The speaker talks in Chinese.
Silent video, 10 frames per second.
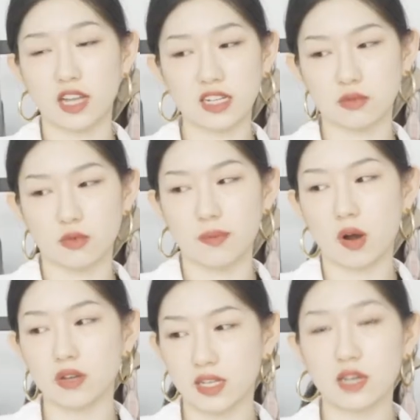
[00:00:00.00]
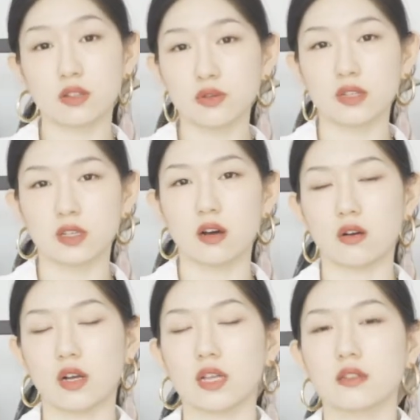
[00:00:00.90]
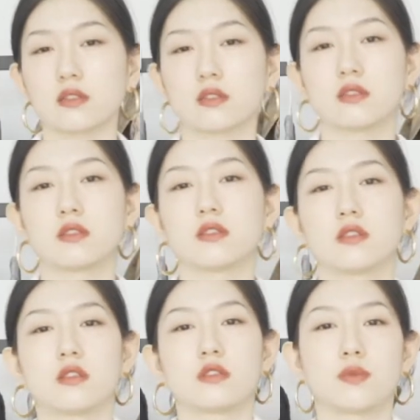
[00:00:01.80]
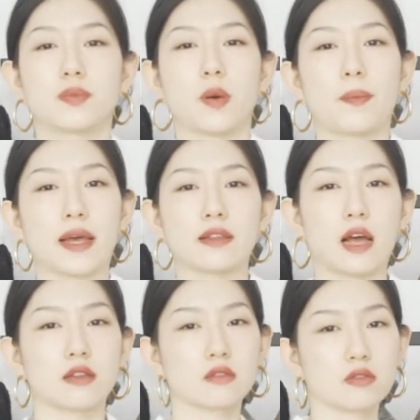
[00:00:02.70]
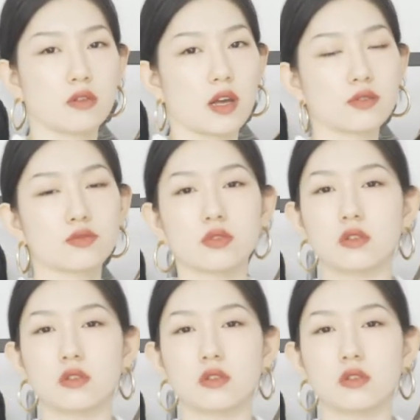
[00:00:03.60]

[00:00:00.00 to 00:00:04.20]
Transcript: 搭什么包应该都挺好看的，就比较百搭的那种感觉。